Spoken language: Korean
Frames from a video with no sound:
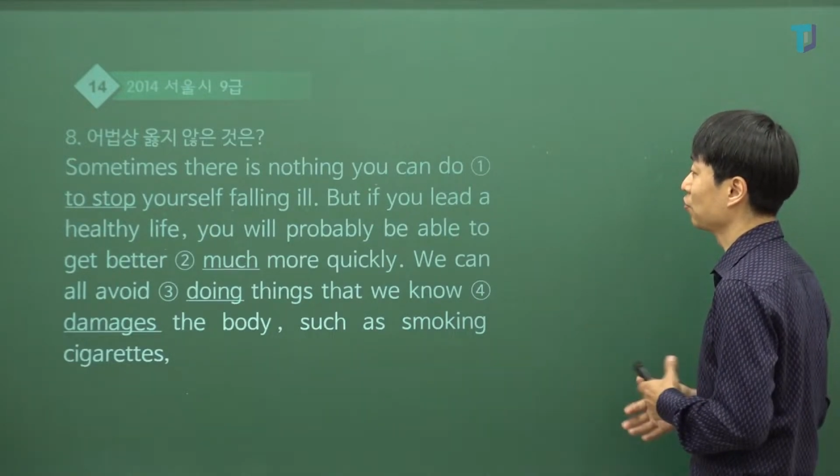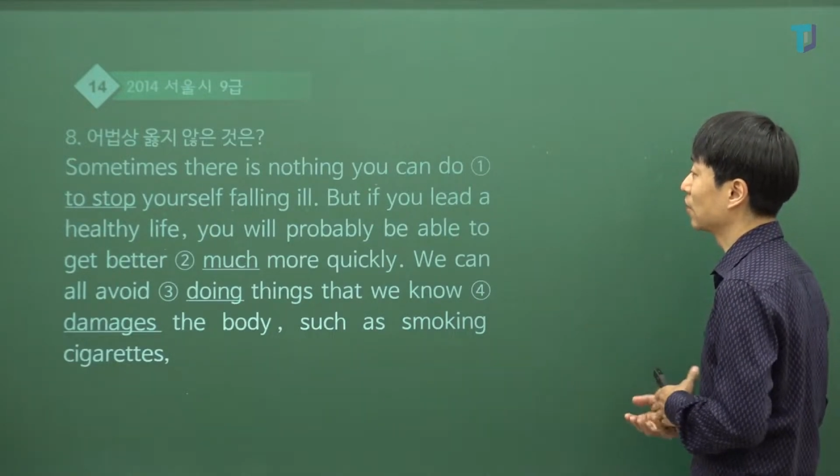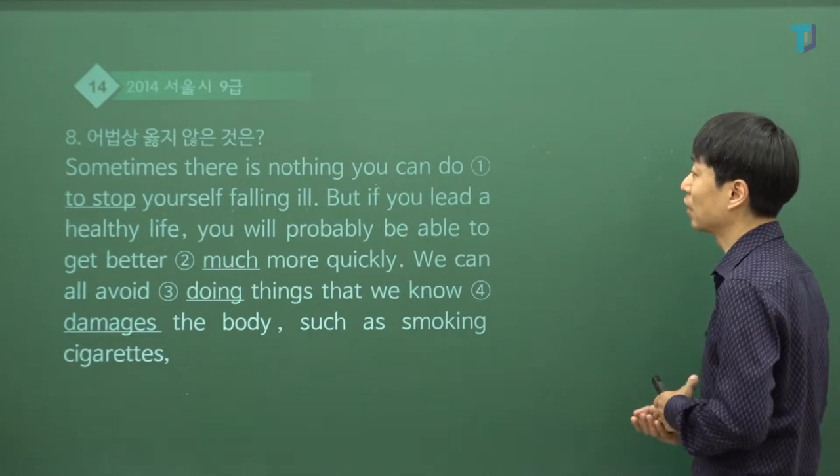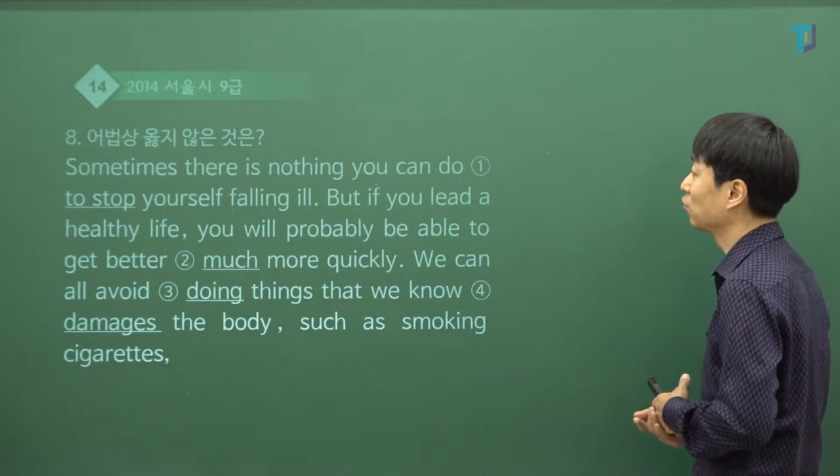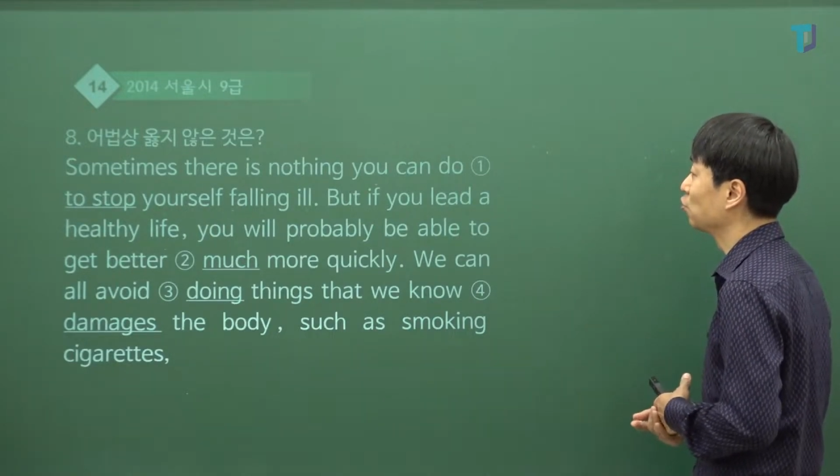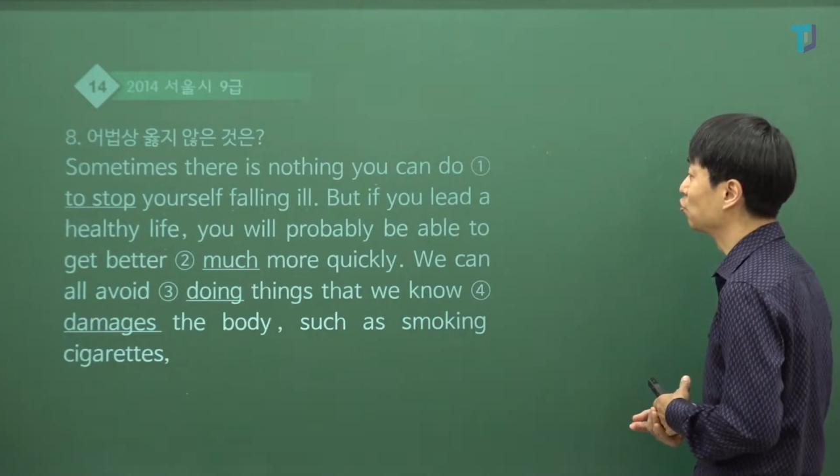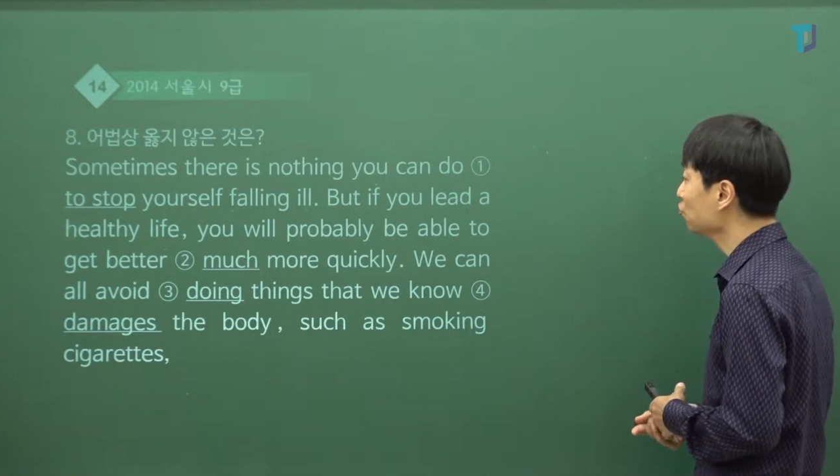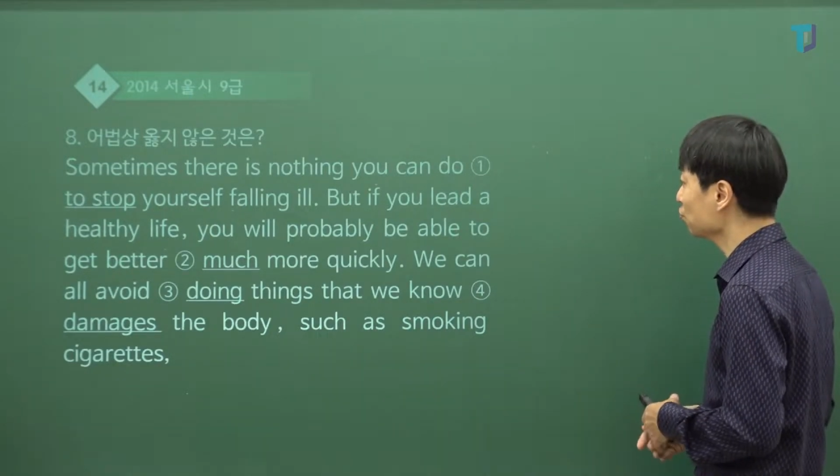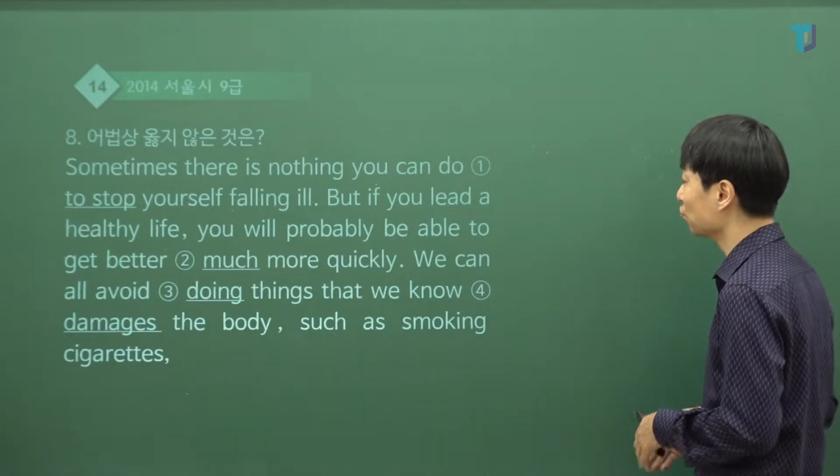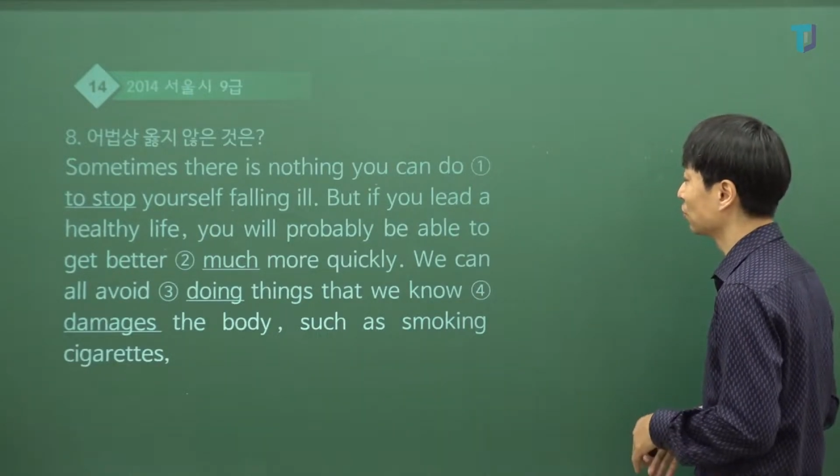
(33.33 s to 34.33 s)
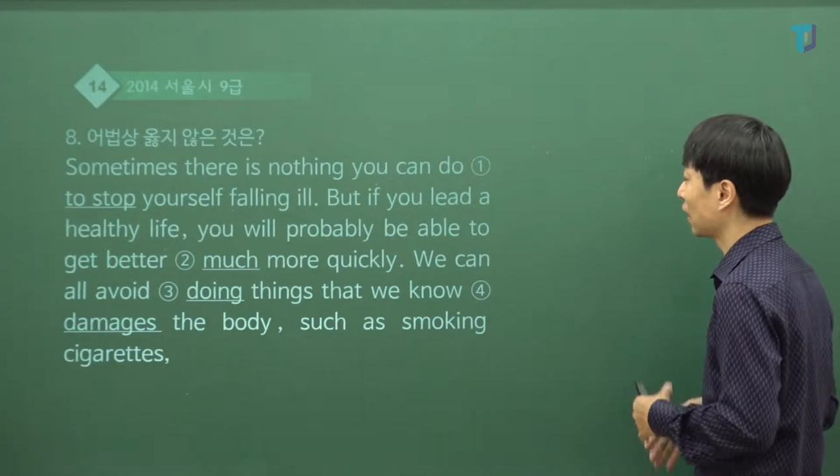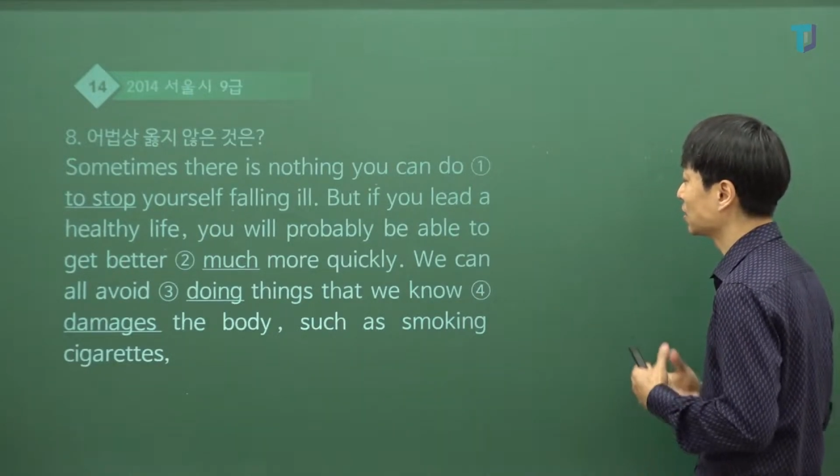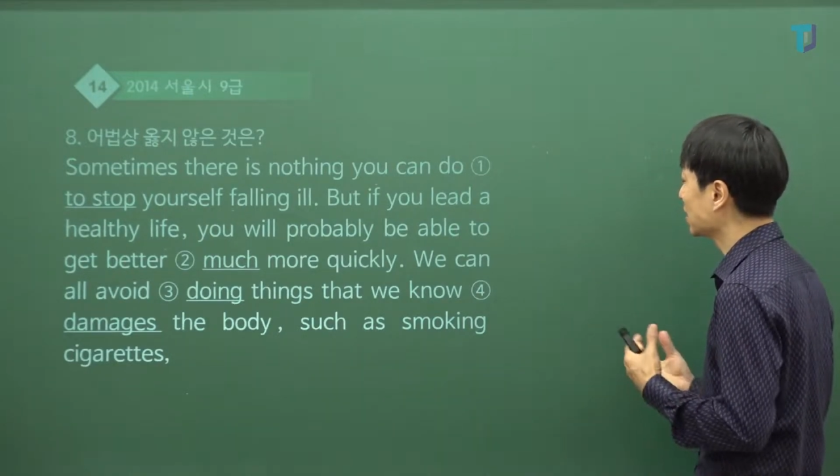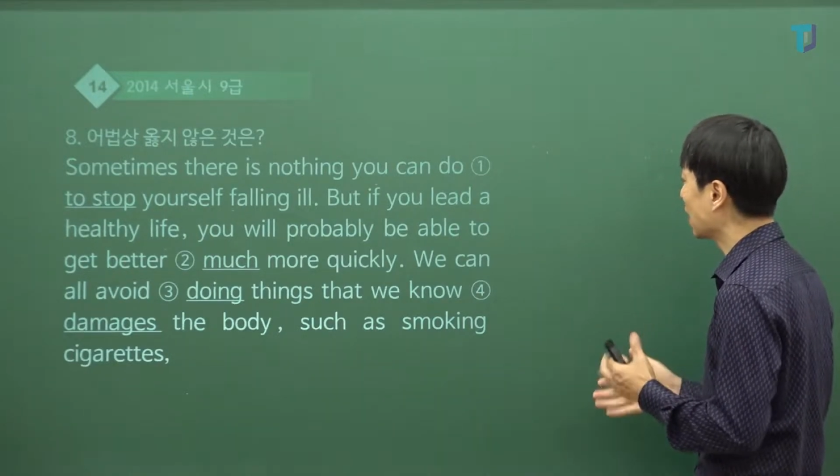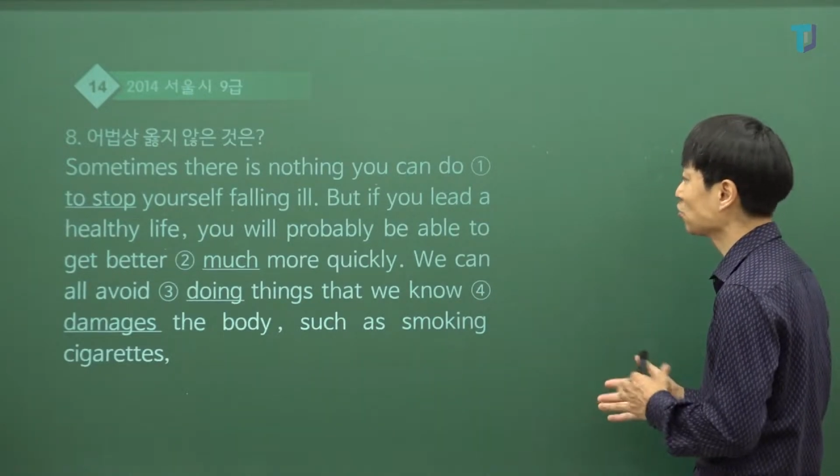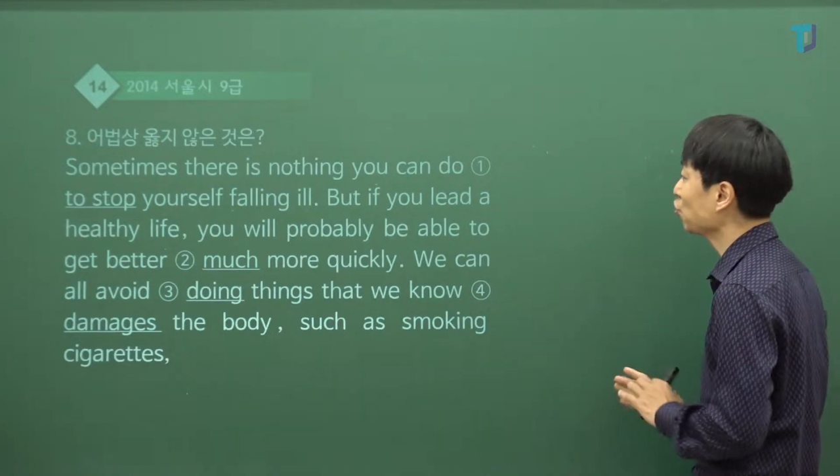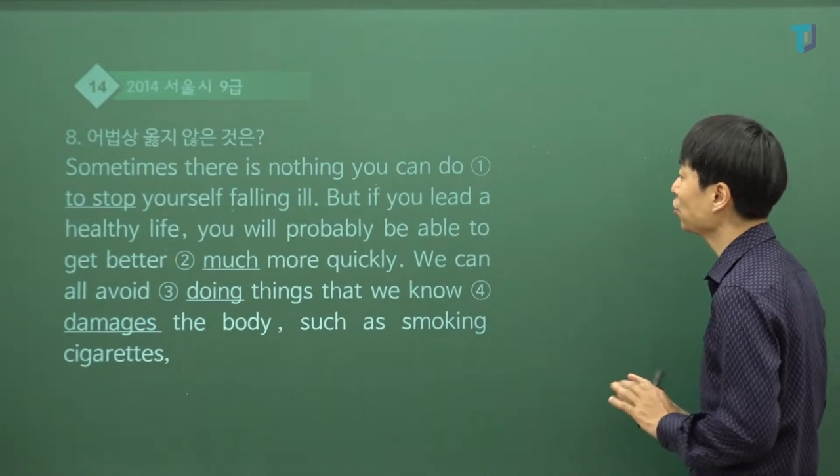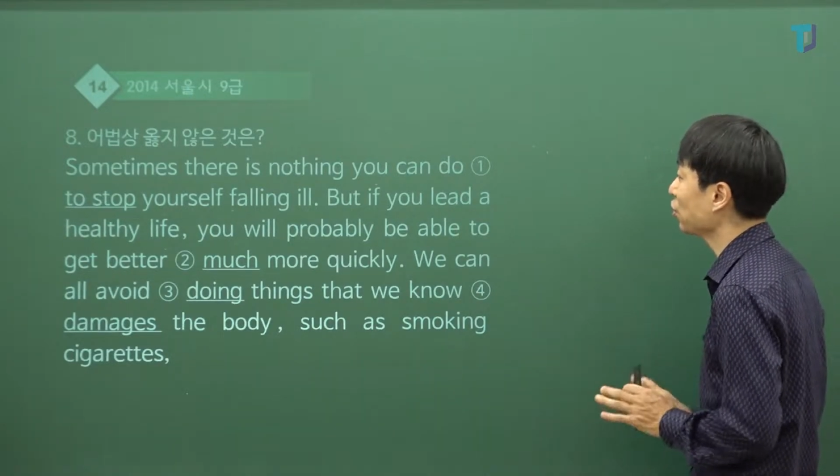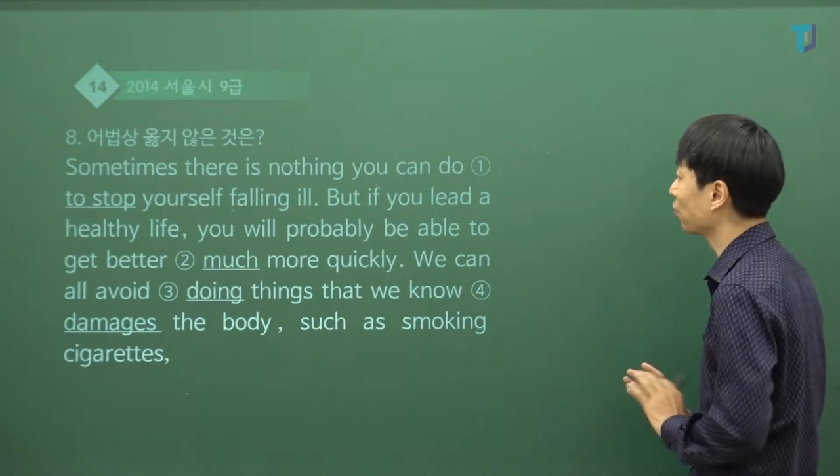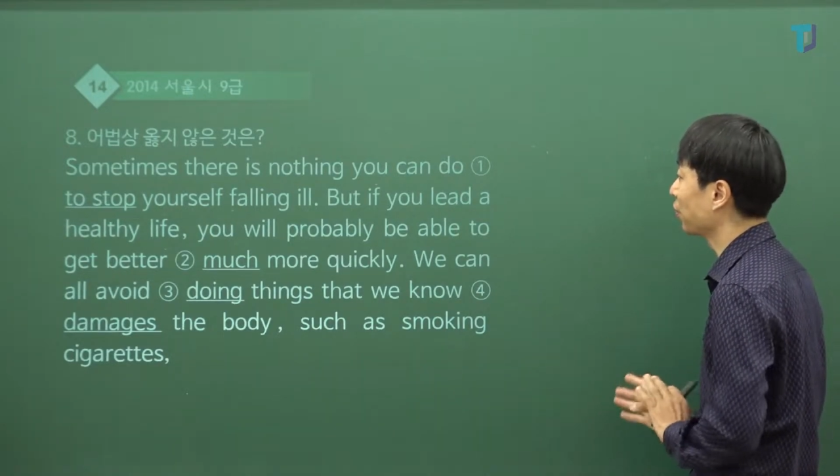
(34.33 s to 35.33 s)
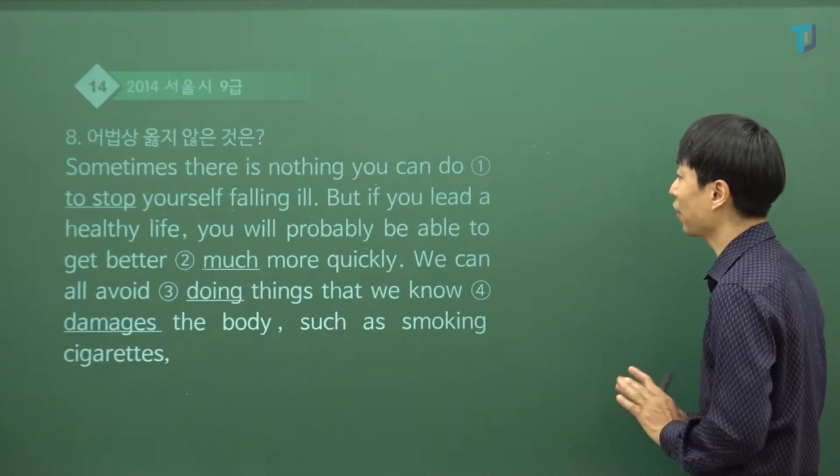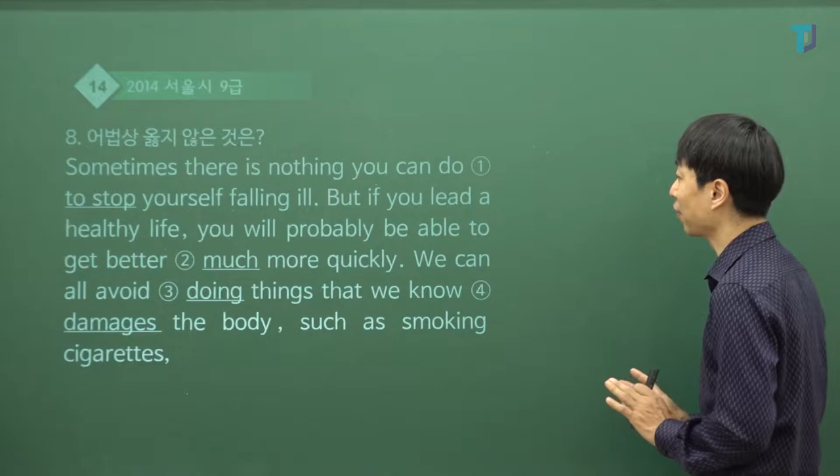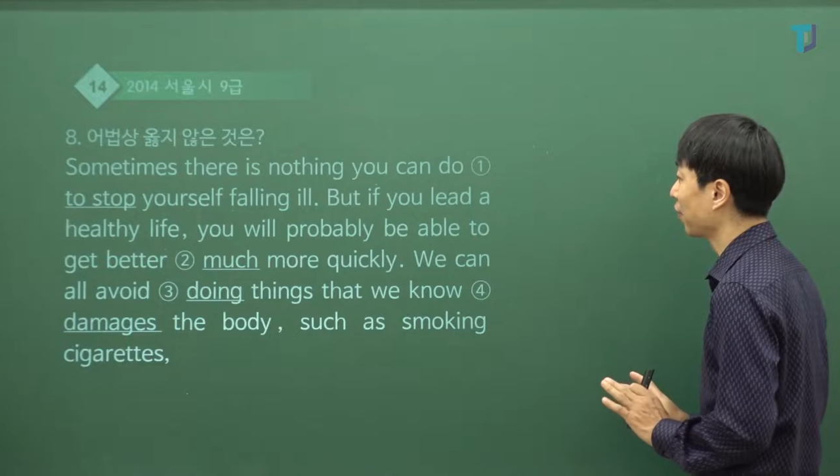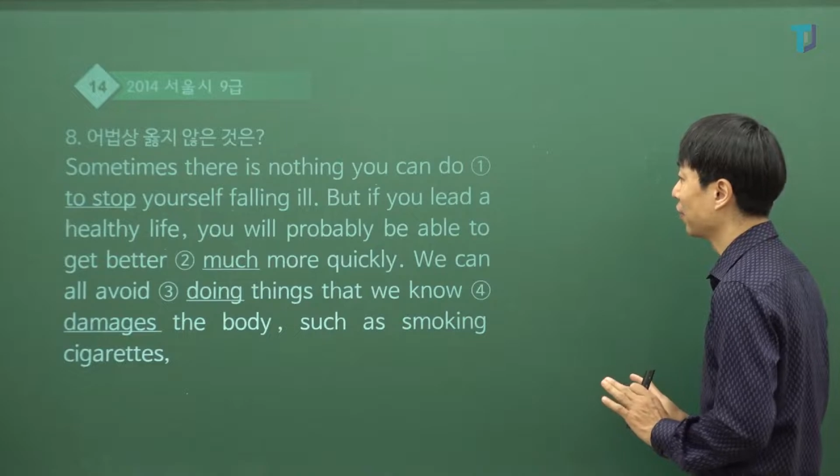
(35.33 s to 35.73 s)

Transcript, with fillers: You can do, 당신이 할 수 있는 게 없대요.